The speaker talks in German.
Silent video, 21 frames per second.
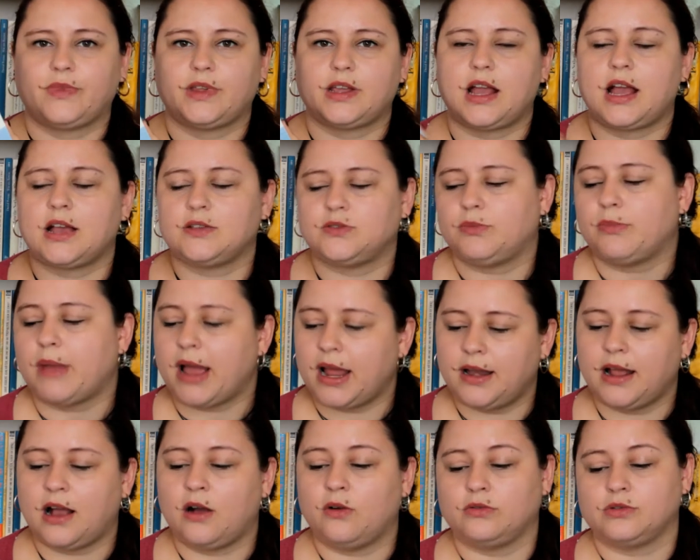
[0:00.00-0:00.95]
Also in
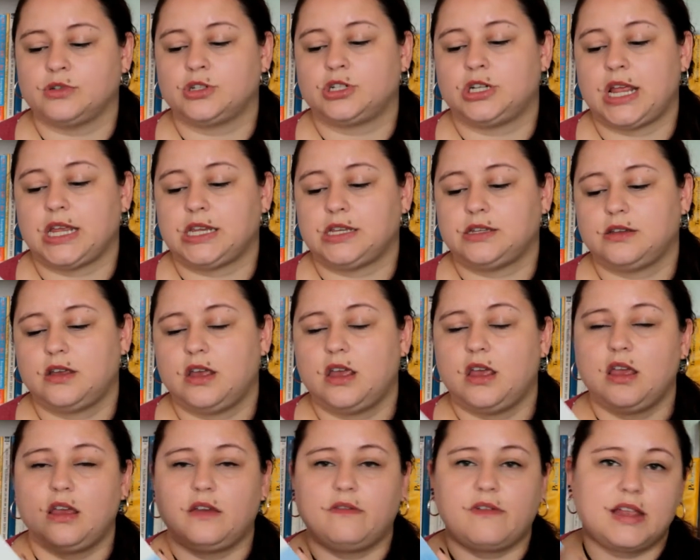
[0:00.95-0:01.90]
meinen Augen schlecht.
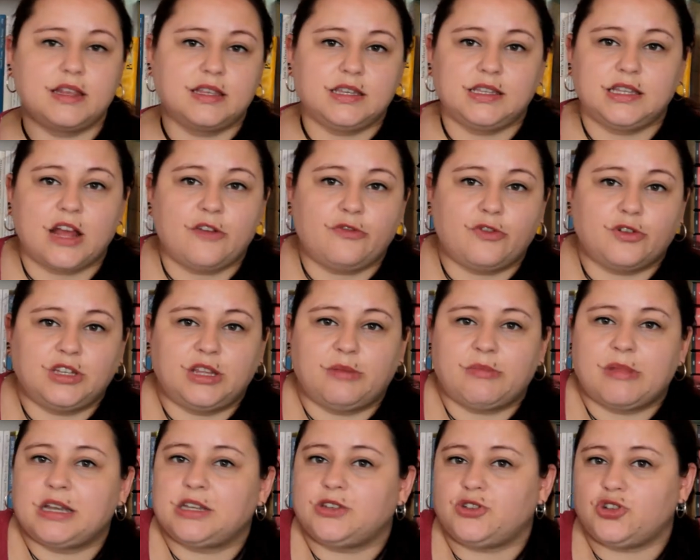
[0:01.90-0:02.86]
Wenn sich davon
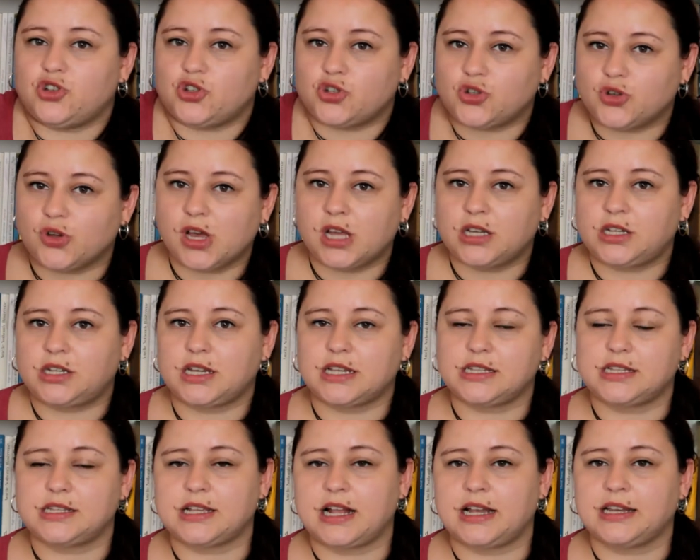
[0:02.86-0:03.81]
jemand nicht stört,
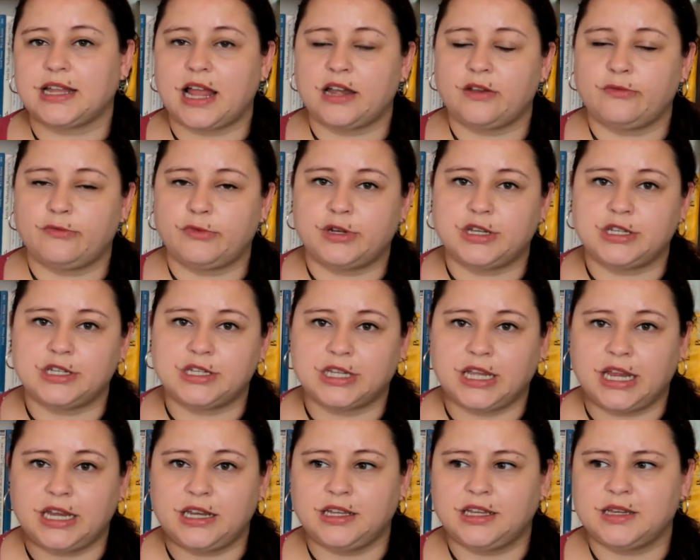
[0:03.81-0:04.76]
dass es halt keine wirklichen
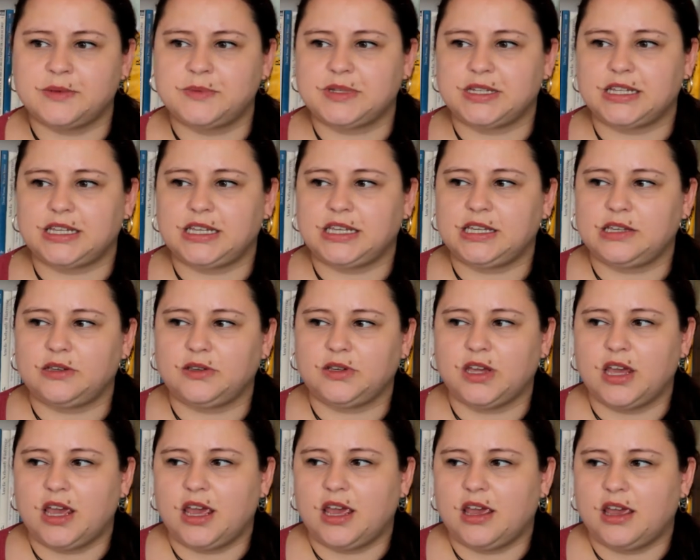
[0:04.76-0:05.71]
Rede gibt,
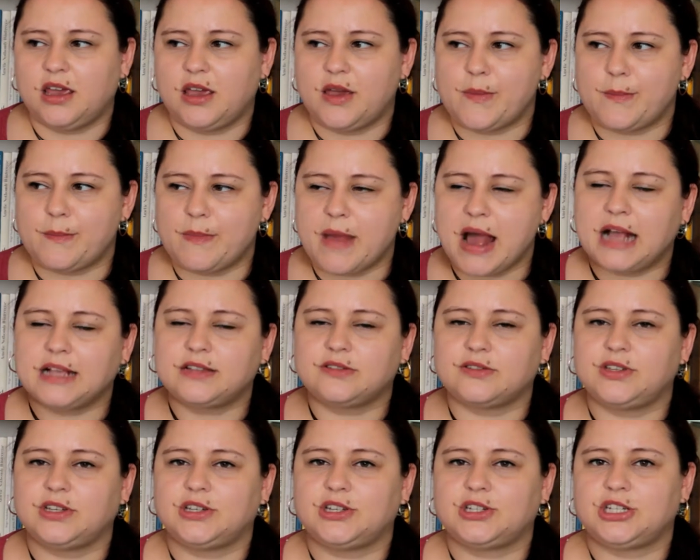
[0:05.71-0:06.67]
ich mag
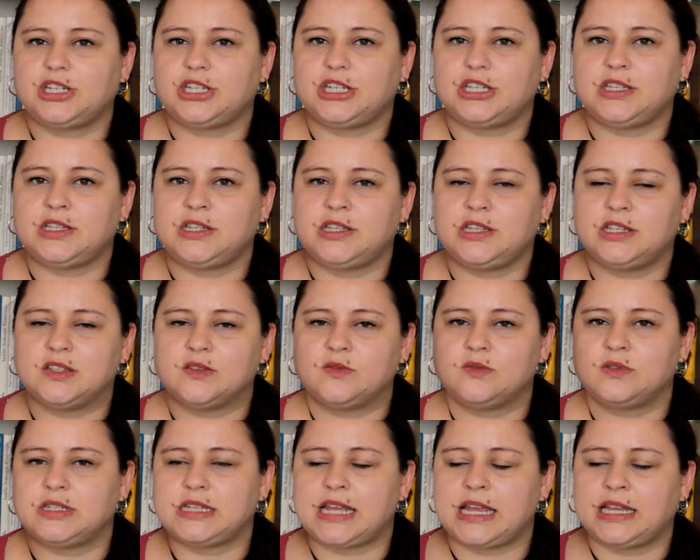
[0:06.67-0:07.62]
solche Geschichten nicht
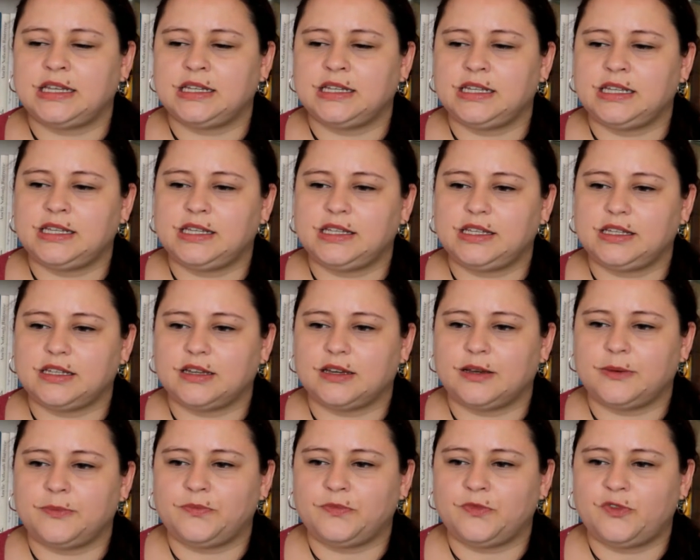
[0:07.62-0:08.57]
so, denn ich
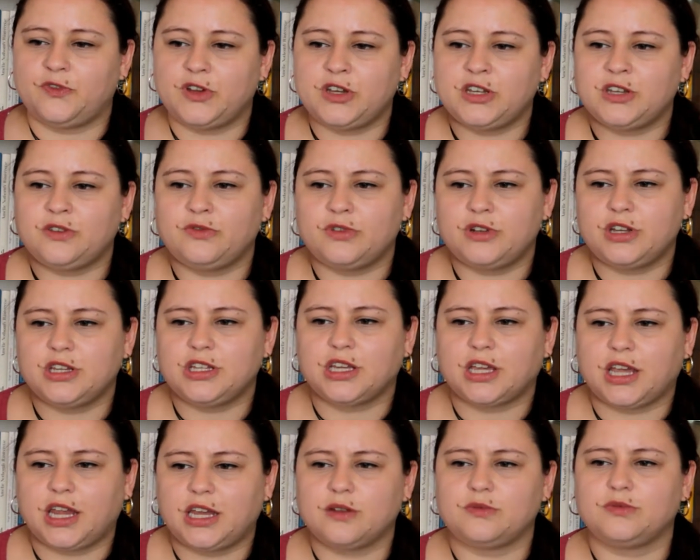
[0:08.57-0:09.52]
ähm, finde,
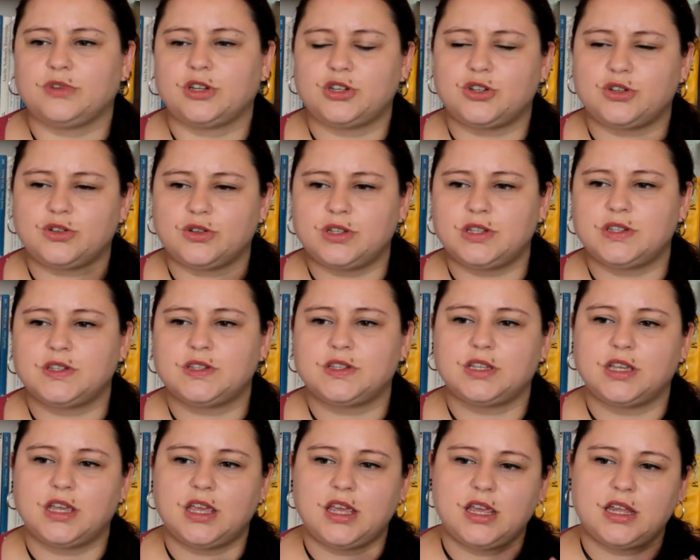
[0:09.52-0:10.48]
wirkliche Rede
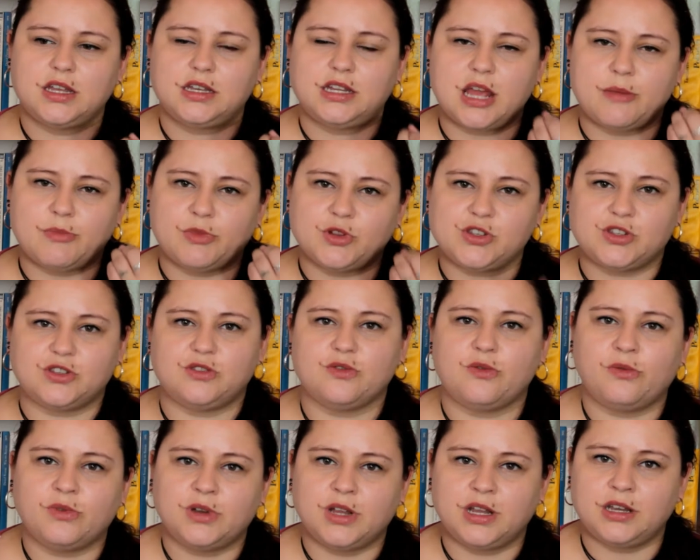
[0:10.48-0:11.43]
unterstützt die
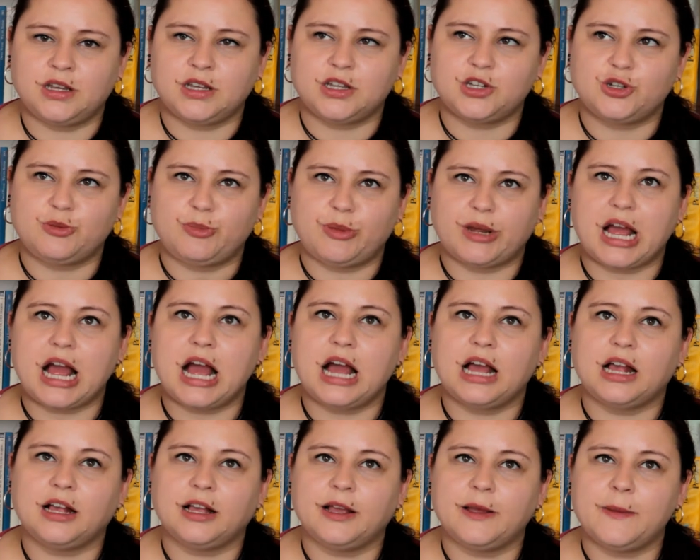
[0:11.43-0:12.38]
Emotionen der
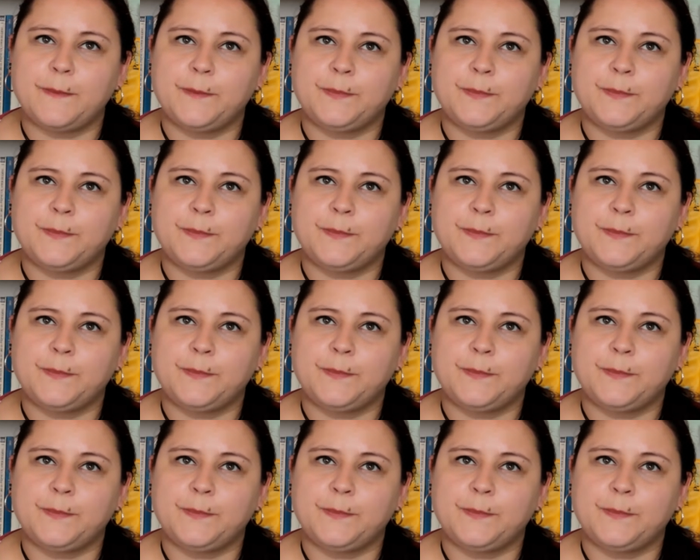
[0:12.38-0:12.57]
Sprache.